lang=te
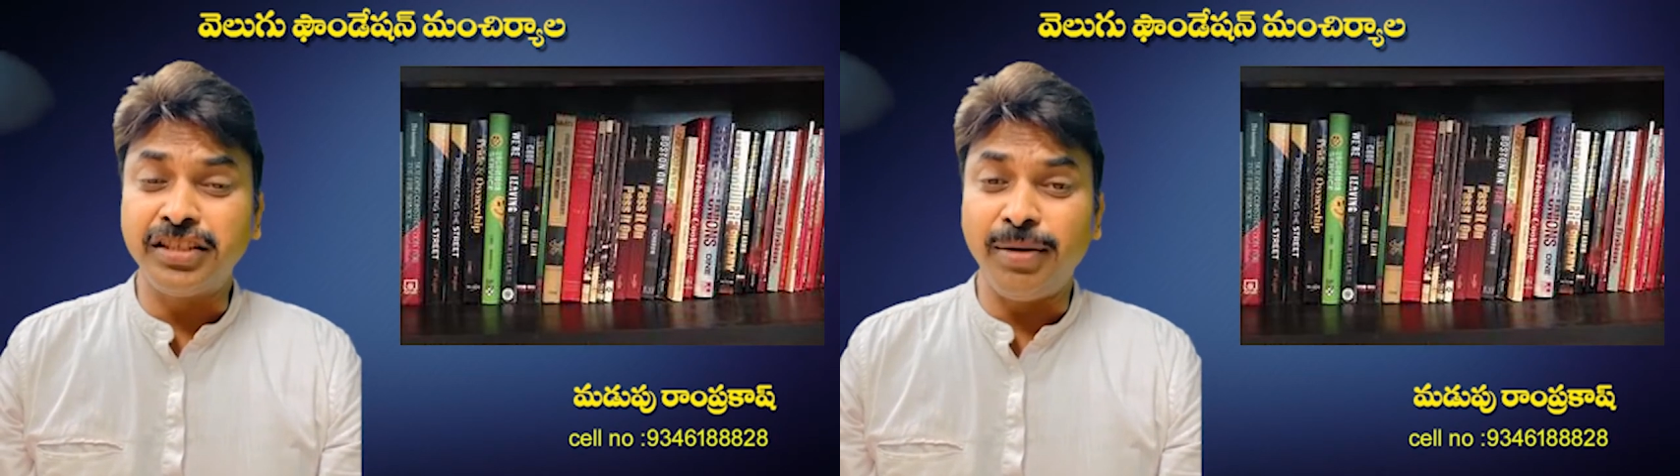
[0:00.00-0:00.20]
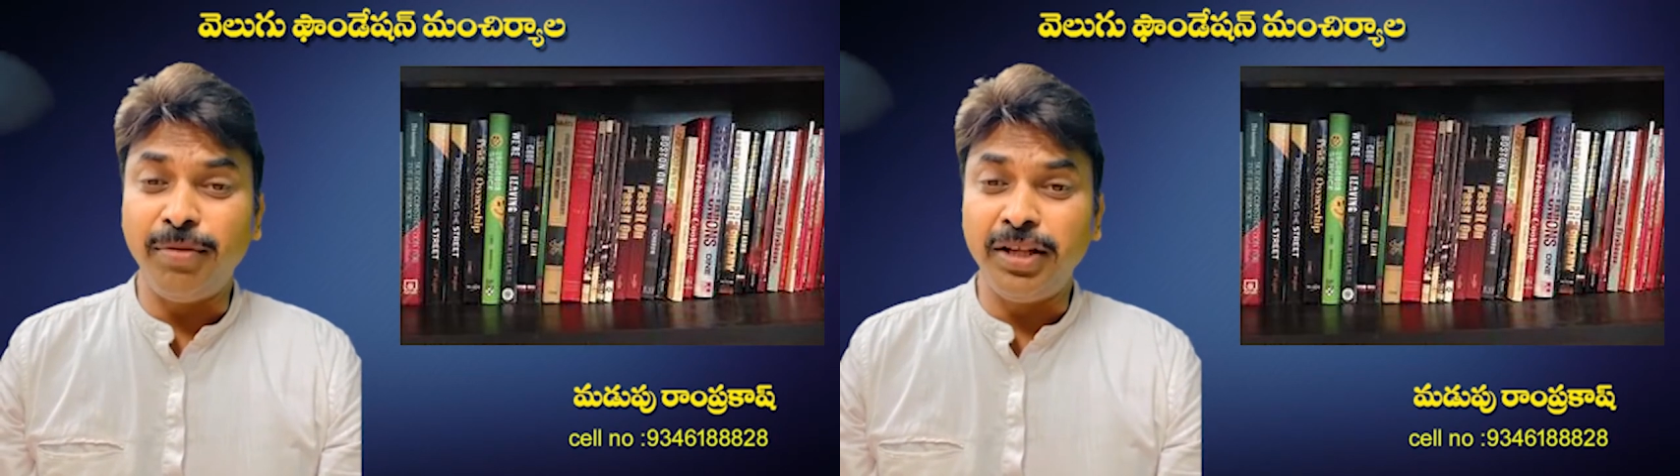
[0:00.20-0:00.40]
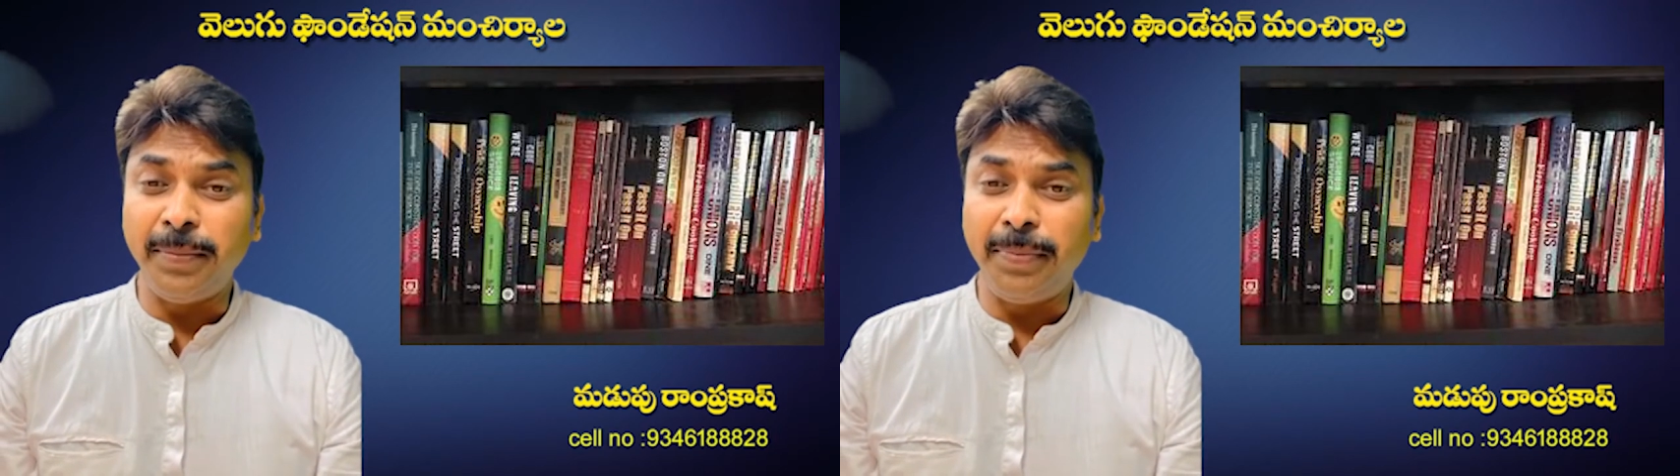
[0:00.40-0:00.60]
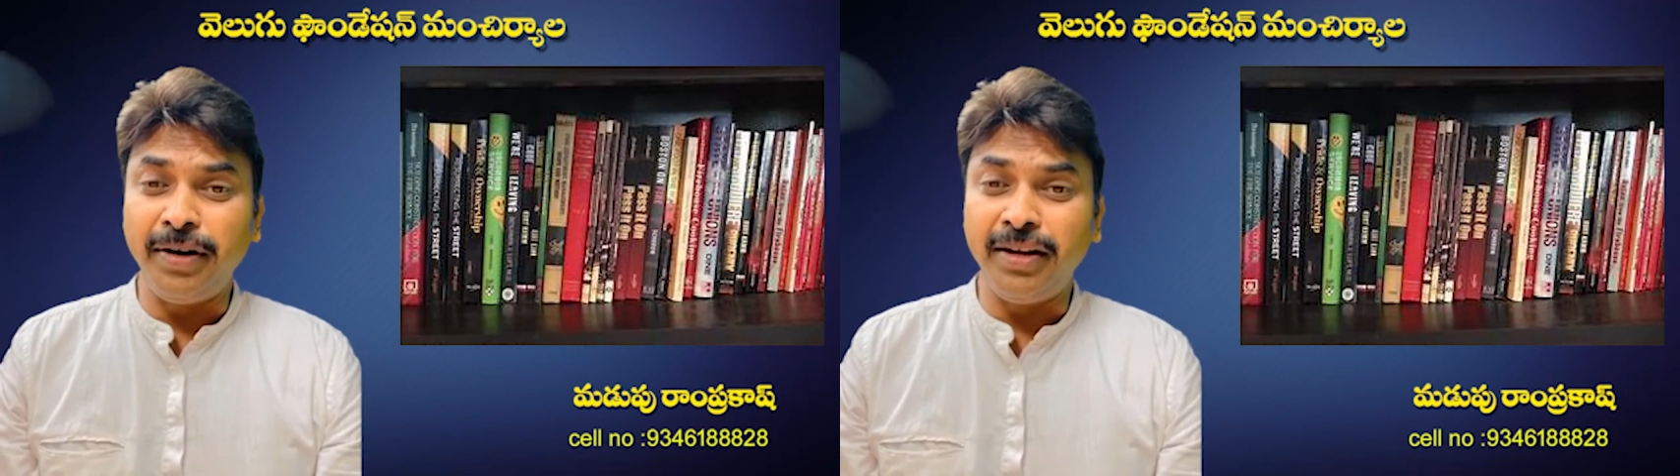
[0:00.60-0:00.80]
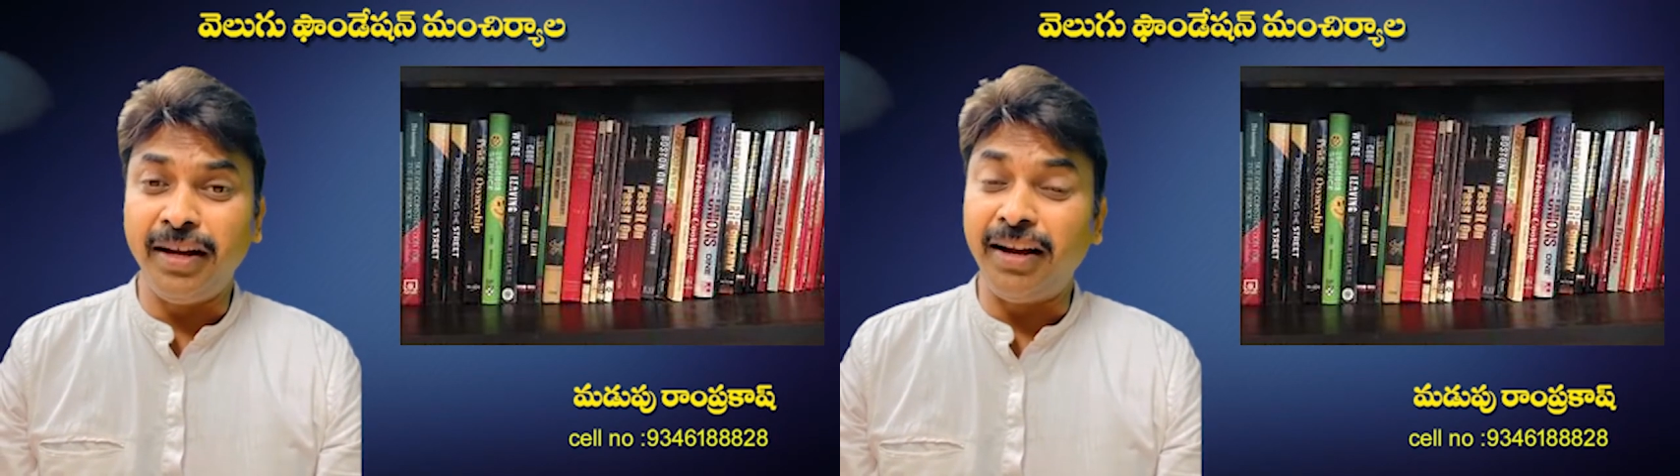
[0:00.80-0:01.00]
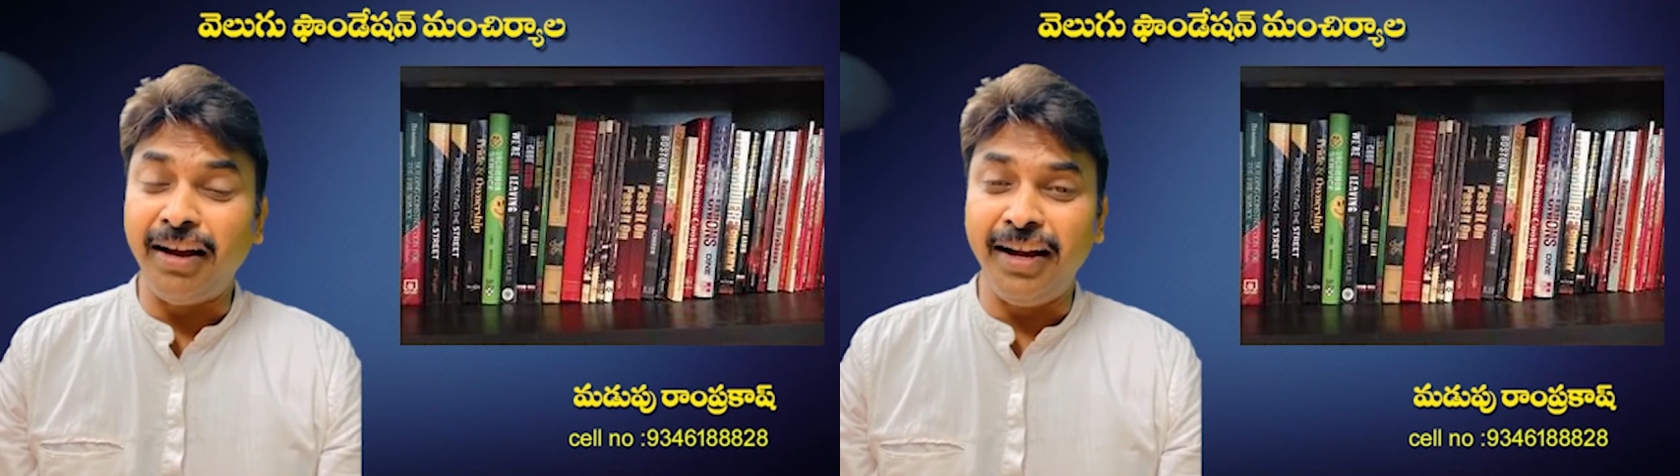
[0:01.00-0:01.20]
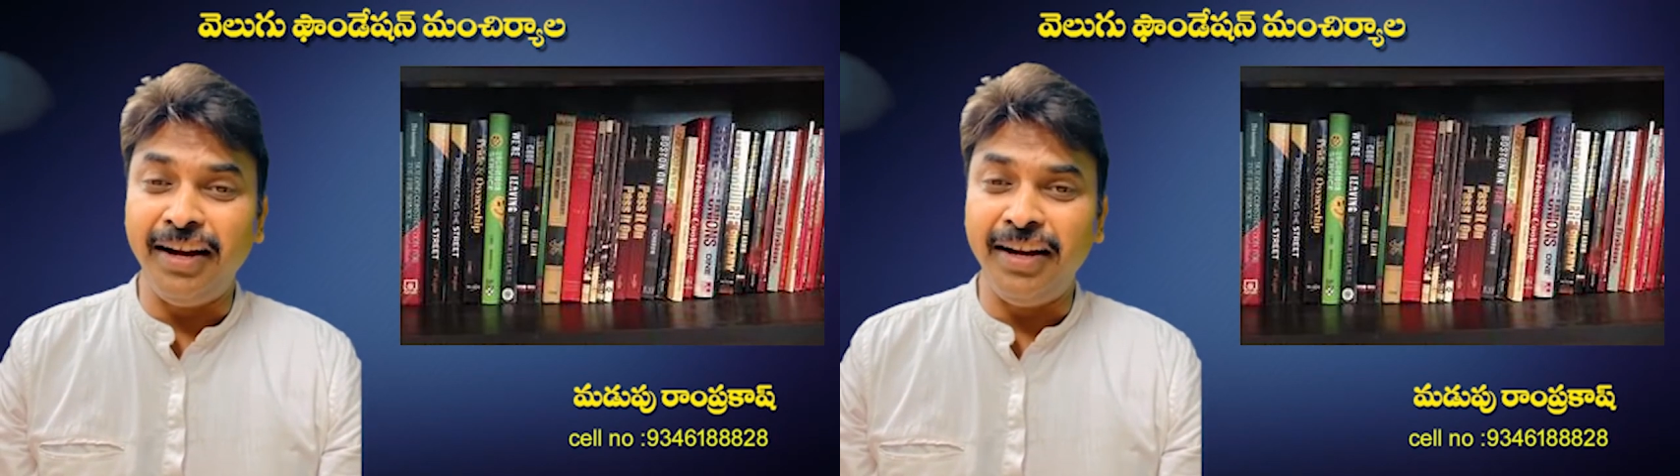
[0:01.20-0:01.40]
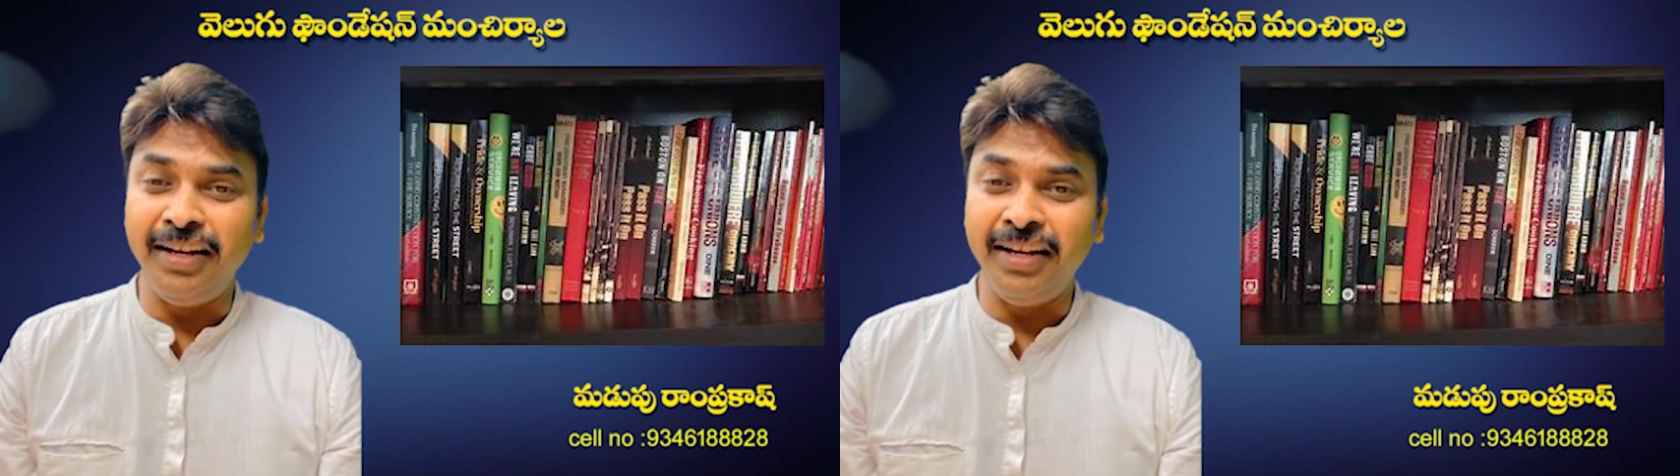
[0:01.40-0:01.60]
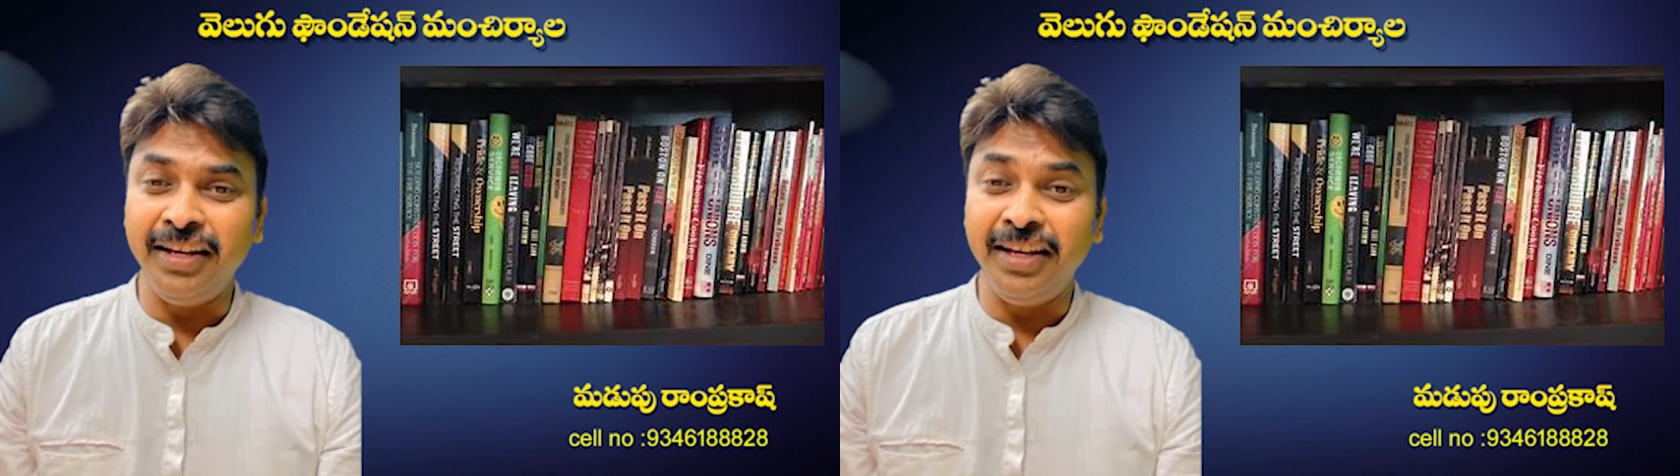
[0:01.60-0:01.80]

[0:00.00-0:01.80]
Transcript: సమాధి పైన రాయండి